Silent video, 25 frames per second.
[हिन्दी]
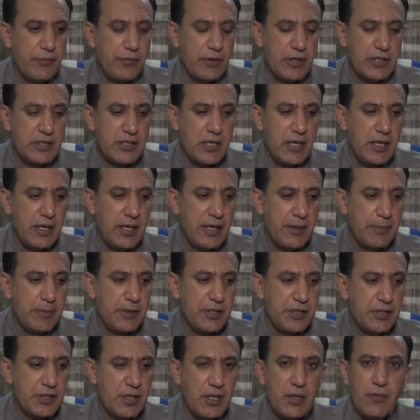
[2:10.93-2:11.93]
फ़ैसले
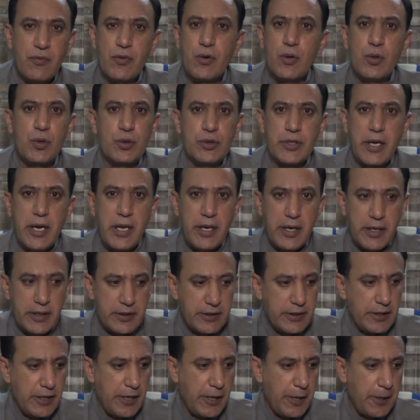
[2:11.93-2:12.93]
हमेशा वो ख़ुद नहीं
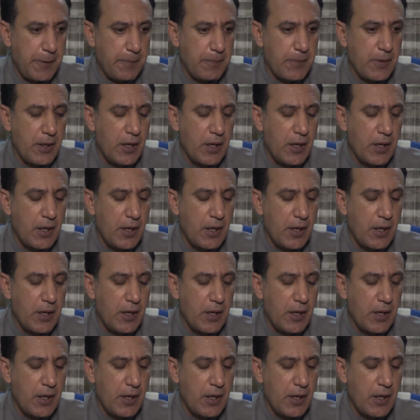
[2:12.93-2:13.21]
करते हैं